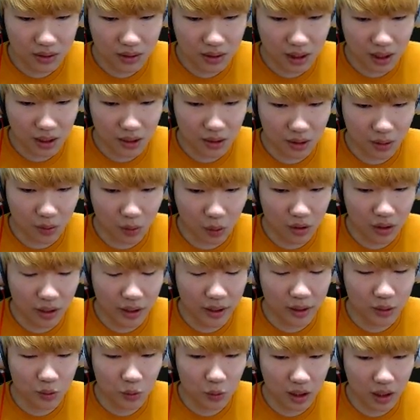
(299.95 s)
아 이거
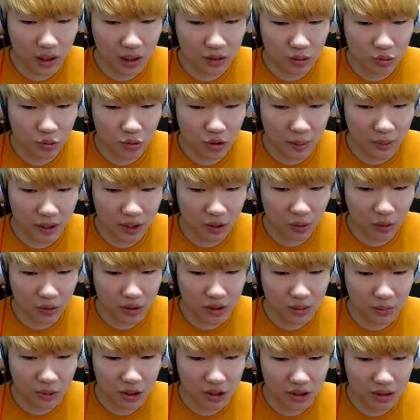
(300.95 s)
걸레 조각 두 개만 더
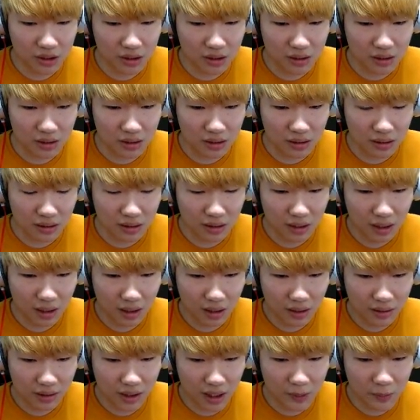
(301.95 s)
있으면은
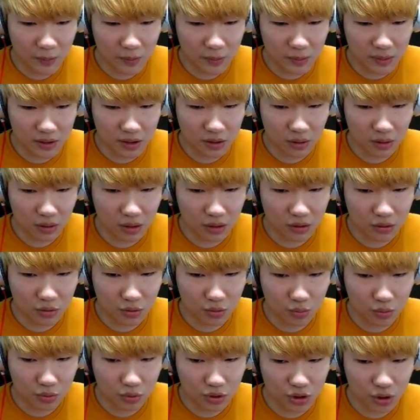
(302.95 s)
테이프 만들어가지고
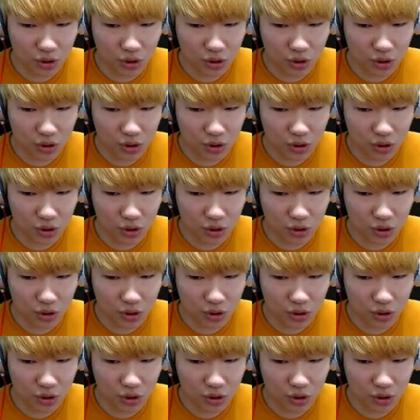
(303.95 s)
무기